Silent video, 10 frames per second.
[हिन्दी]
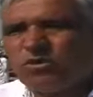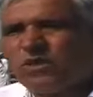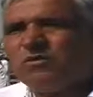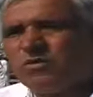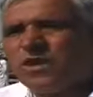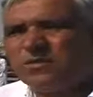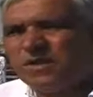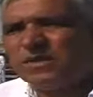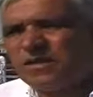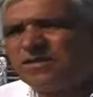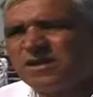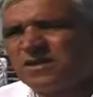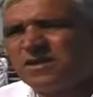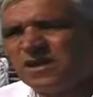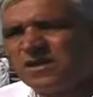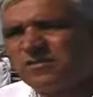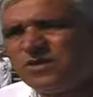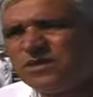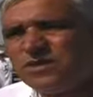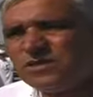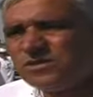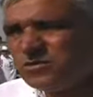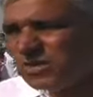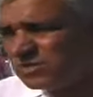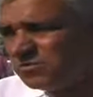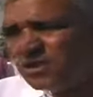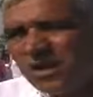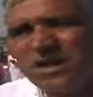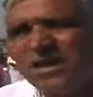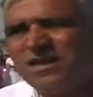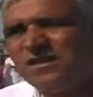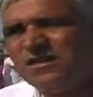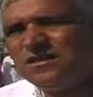लेबर वाले मांगते हैं जी काटने का भी जबकि इसमें धान है नहीं